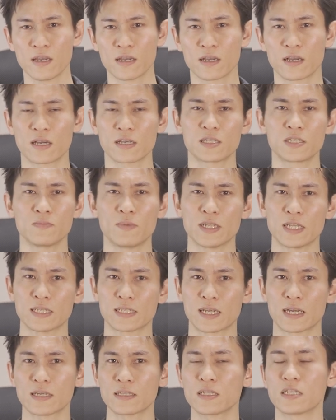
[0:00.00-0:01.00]
画質まで
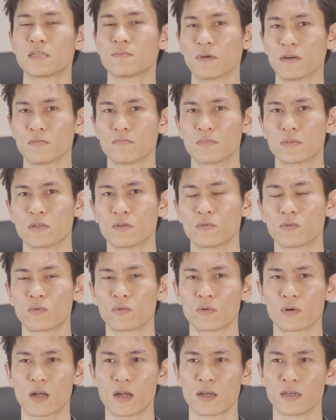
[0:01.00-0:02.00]
下がってしまうっていうと
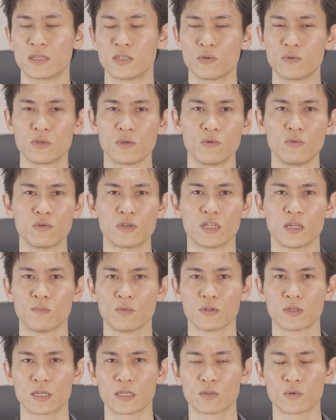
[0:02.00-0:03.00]
ころが非常に大きな
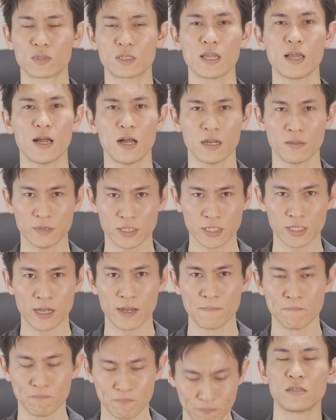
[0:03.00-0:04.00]
問題としてありまし
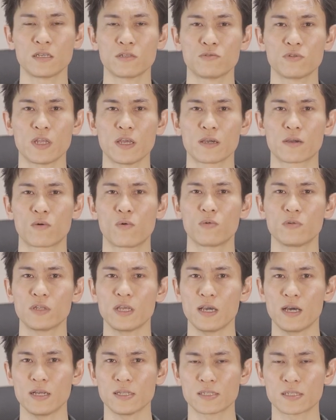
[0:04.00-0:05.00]
た。なのでここ
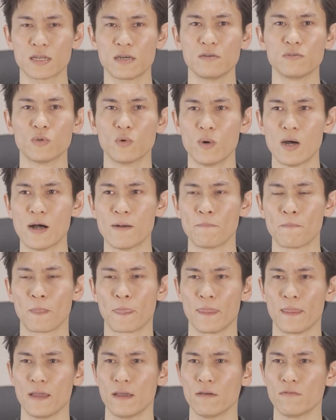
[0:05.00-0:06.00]
で扱うのは
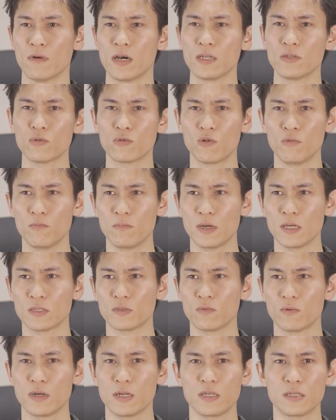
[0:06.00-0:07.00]

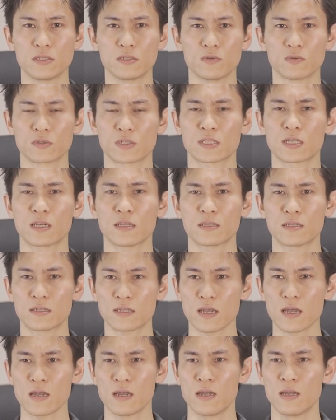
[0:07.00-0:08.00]
ワイドコンバージョンレンズを使っ
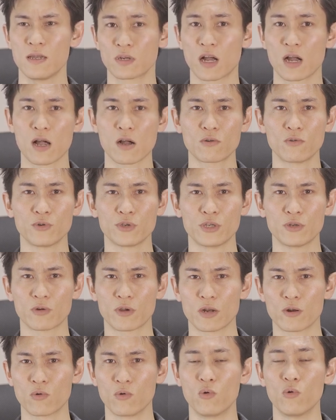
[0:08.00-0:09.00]
た画角を
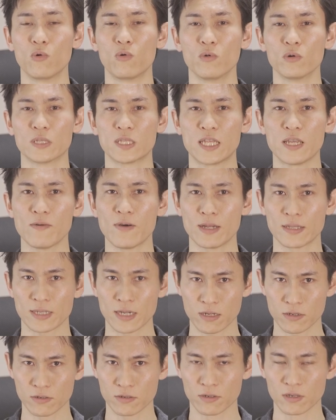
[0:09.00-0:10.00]
広げる方法では
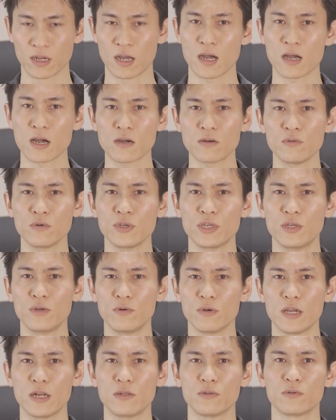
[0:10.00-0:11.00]
なく、画角を
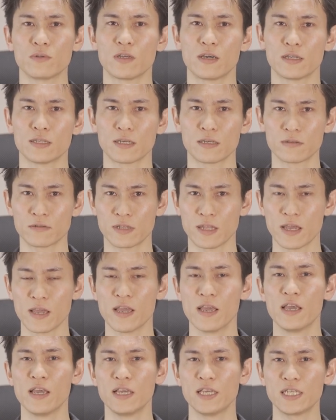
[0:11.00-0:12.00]
広げるのではなくて
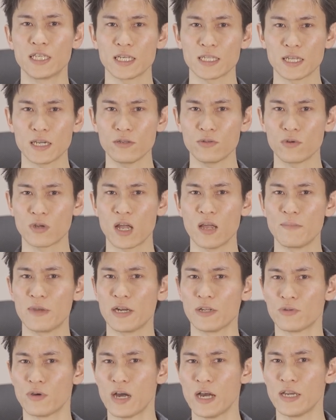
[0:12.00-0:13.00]
被写体と
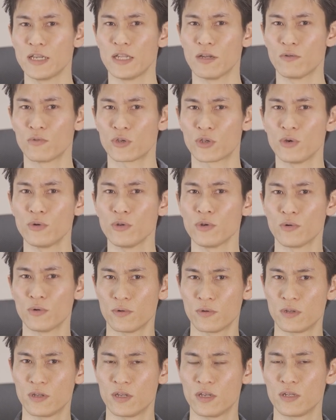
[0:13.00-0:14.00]
カメラの間を距離を
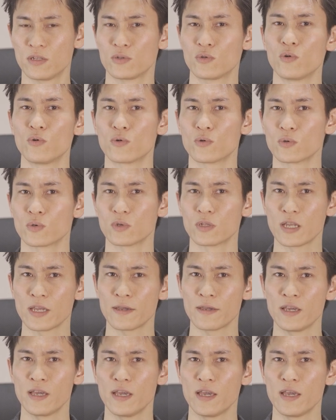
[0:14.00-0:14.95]
取ることで、